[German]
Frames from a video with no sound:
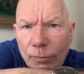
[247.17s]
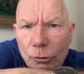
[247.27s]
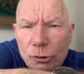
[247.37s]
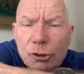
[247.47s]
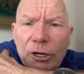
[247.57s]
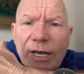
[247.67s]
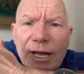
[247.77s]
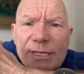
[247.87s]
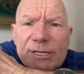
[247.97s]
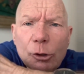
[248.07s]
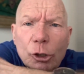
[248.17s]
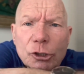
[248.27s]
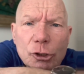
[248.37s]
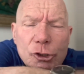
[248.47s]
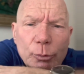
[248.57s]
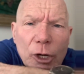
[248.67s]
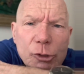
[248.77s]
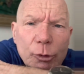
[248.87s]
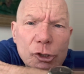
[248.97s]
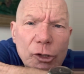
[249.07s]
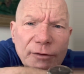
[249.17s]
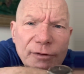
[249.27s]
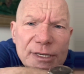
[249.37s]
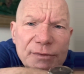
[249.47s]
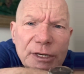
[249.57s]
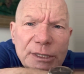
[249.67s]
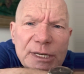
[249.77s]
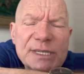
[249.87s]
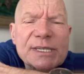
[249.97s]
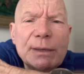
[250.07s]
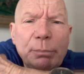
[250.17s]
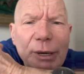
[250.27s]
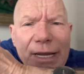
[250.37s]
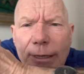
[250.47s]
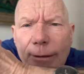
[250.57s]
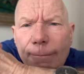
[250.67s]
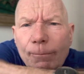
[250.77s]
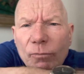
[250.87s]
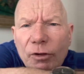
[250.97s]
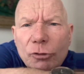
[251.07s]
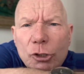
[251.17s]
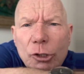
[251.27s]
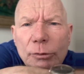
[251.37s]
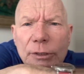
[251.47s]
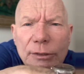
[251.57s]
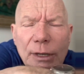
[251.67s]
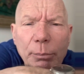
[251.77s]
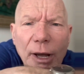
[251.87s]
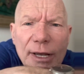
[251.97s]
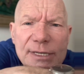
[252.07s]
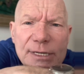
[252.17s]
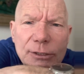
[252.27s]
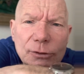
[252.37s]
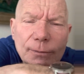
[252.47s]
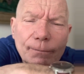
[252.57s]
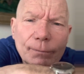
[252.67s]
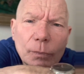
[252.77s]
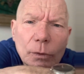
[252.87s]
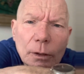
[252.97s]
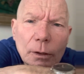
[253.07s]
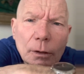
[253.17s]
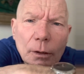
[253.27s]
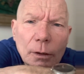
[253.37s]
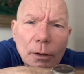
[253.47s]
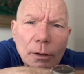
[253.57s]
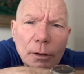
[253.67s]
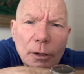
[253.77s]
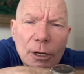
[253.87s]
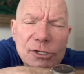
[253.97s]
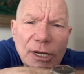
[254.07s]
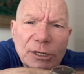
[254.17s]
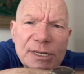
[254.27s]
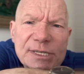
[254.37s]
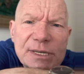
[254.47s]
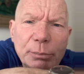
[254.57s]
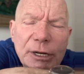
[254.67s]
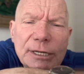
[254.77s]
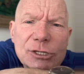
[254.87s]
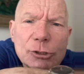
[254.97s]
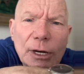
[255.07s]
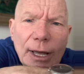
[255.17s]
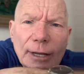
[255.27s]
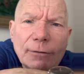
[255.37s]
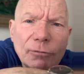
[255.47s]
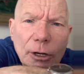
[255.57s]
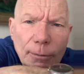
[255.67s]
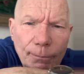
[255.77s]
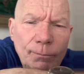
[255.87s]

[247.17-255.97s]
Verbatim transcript: Und zu den Grenzen gehört zum Beispiel so etwas wie Disziplin, wenn wir schon dabei sind. Also eine Disziplin zu lernen, weil